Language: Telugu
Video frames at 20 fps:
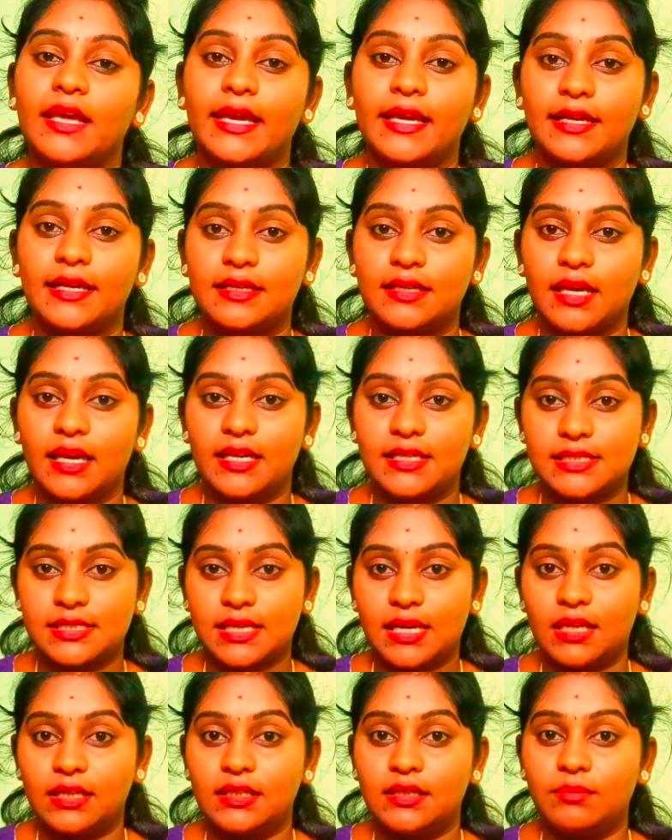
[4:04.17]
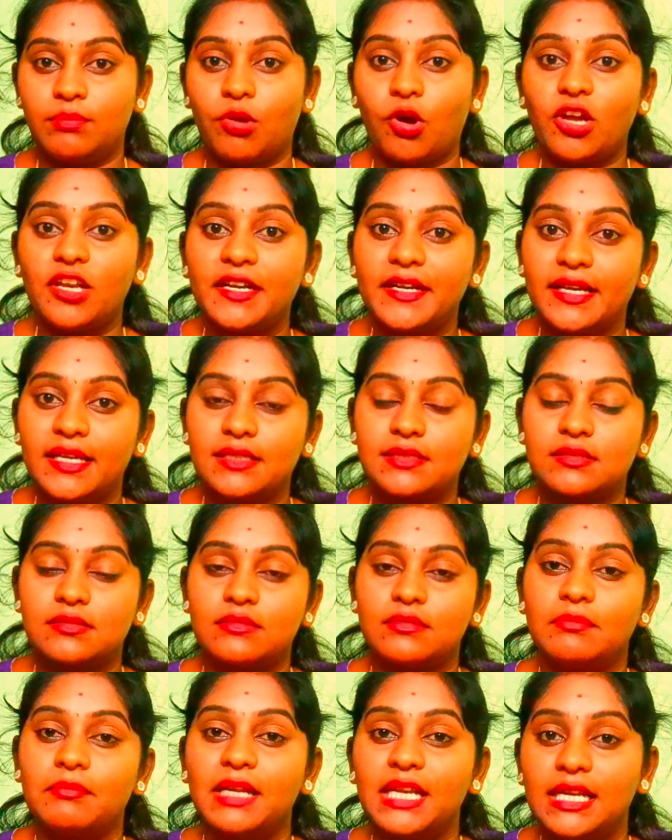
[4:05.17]
ఎగ్ ఎగ్స్ కానీ బాయిల్డ్
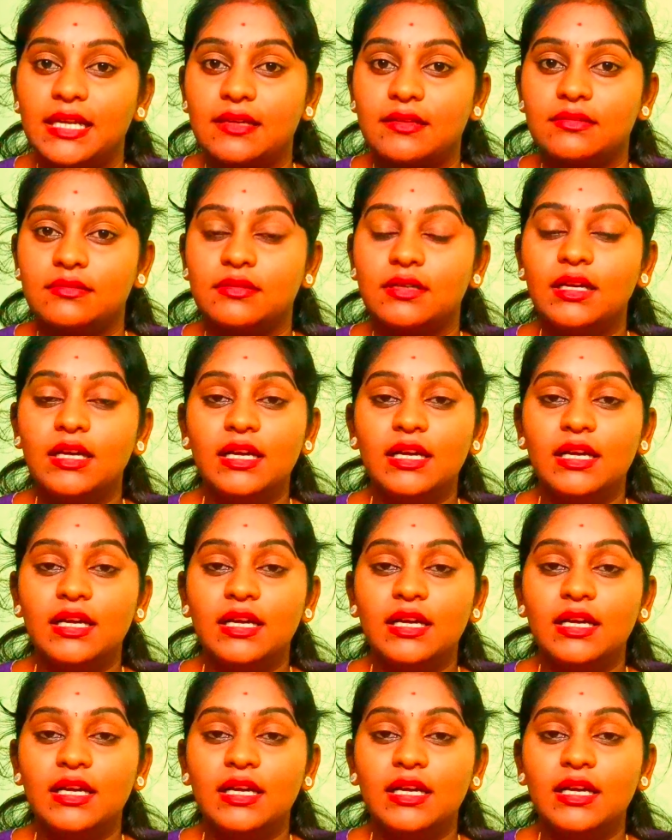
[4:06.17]
ఎగ్స్ మిల్క్